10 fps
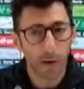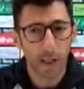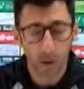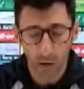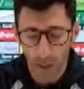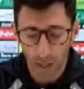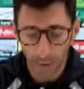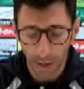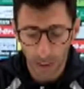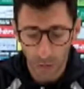noi dobbiamo fare i
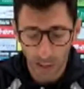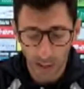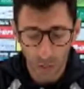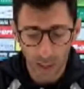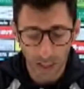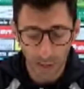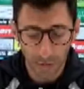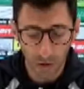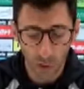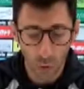conti alla fine. Questa
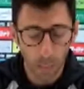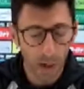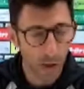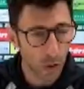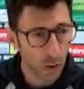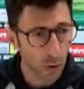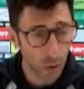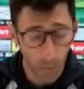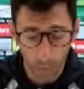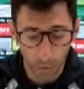squadra sta facendo un
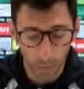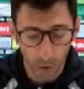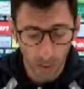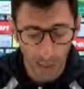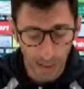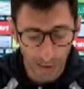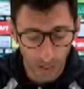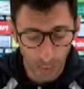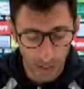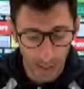percorso troppo
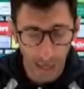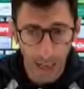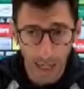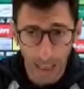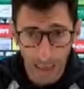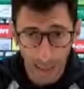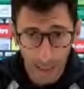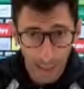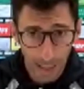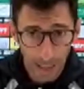importante in queste
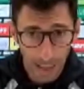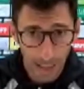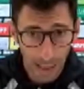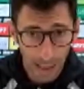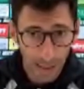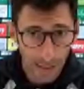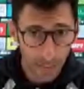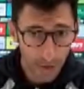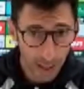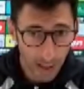gare, eh,
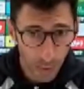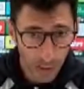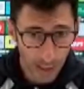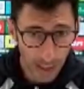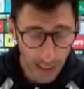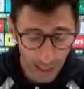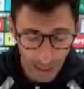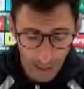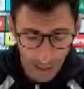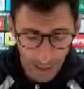la classifica di
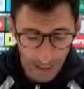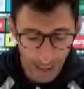queste